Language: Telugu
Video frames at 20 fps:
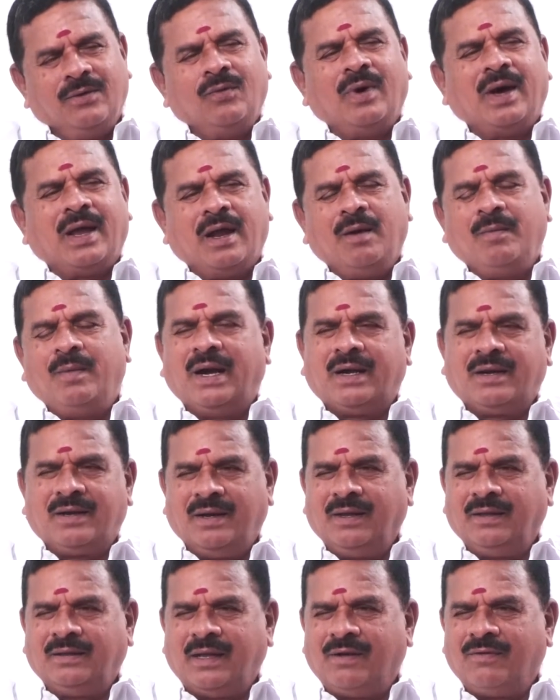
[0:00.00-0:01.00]
వారు ఆ మాట
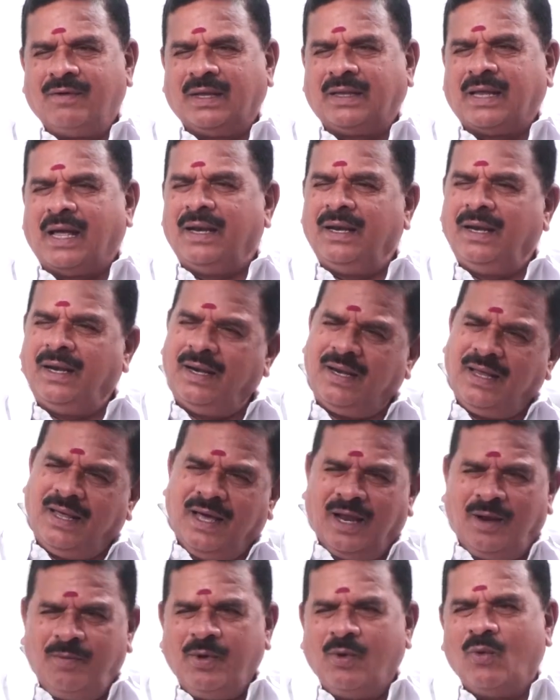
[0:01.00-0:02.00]
అన్న తర్వాత అన్నిటికి
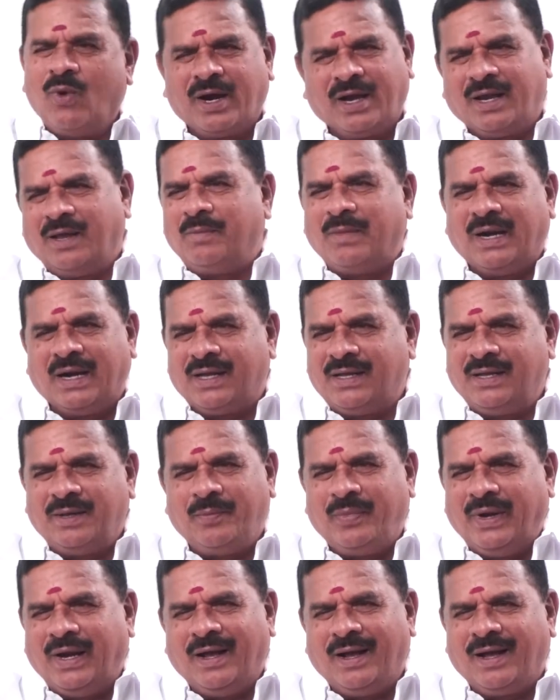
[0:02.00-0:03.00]
కలిపి ఒకటే మాట
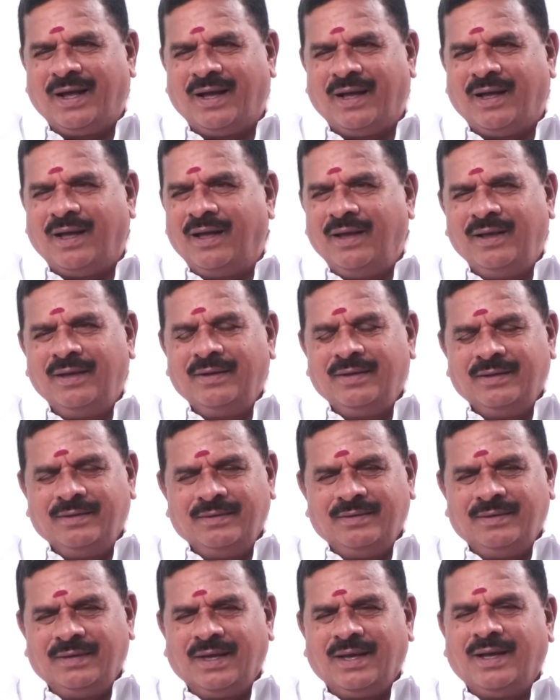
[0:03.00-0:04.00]
చెప్పినాక
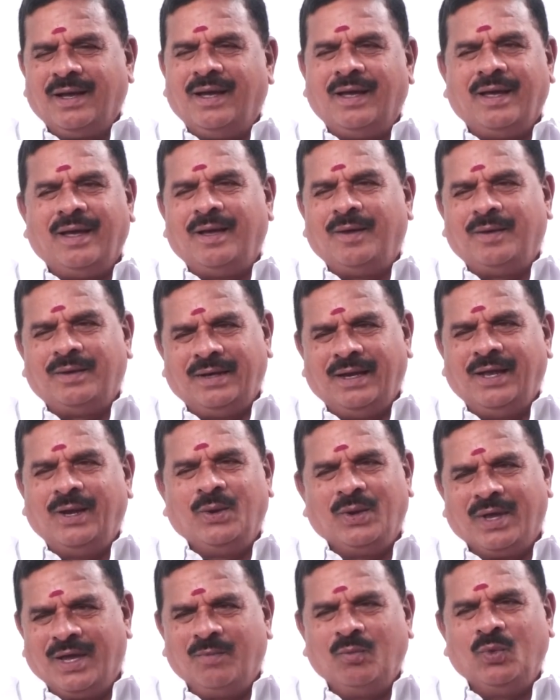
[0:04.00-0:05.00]
ఇక నేను
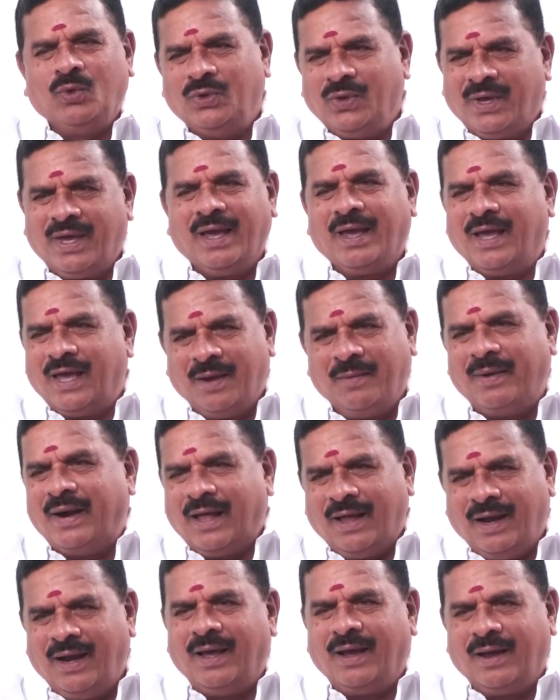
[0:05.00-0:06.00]
ఇక ముందుకి ఇంకేం
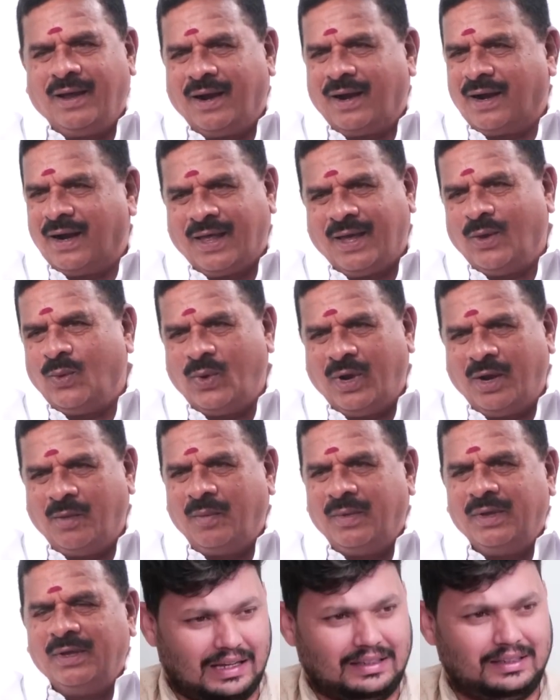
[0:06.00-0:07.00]
అడగలే అక్కడికే ఉన్నాం
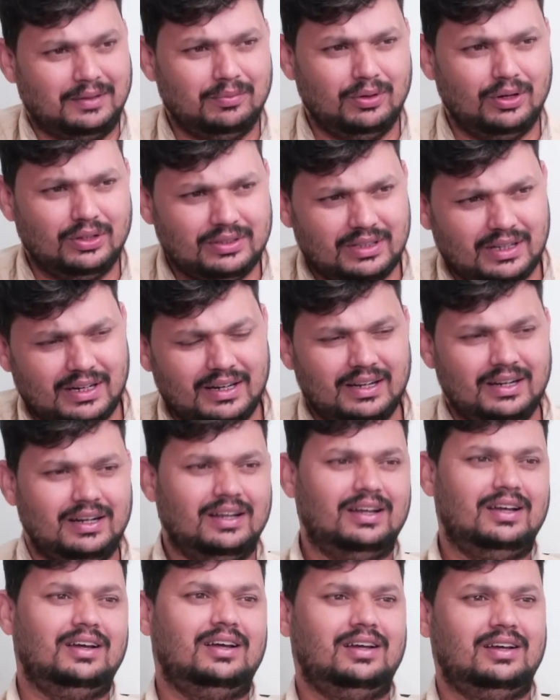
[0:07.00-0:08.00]
గతంలో జరిగిన
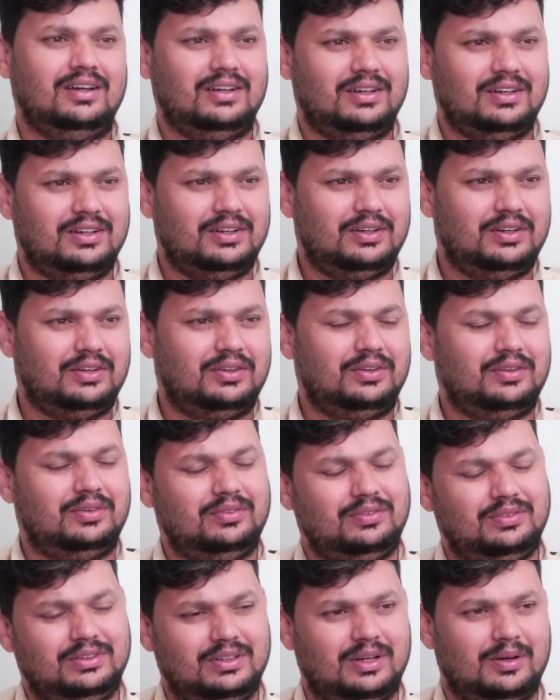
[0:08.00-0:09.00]

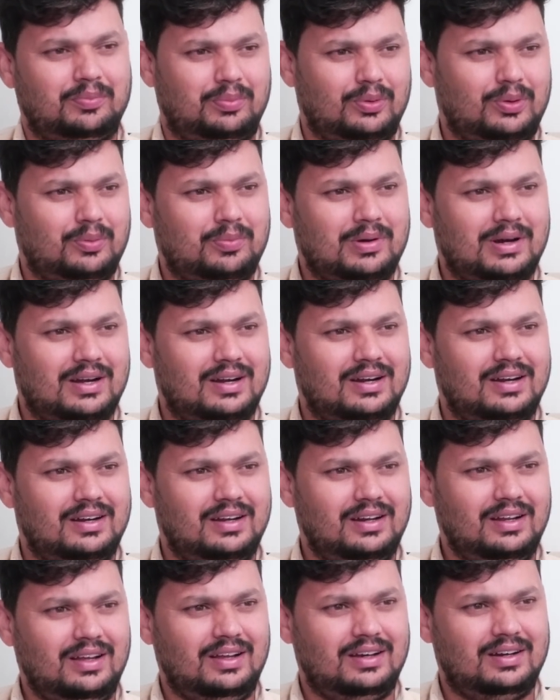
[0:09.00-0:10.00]
పొరపాట్లు
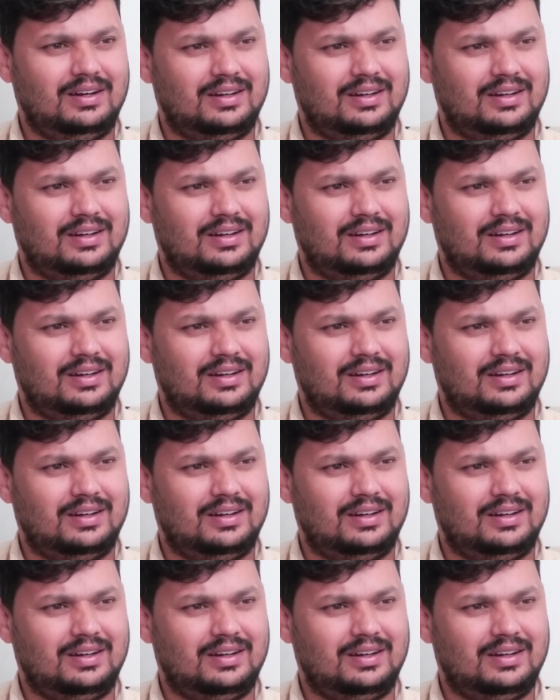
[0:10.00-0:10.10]
అంటే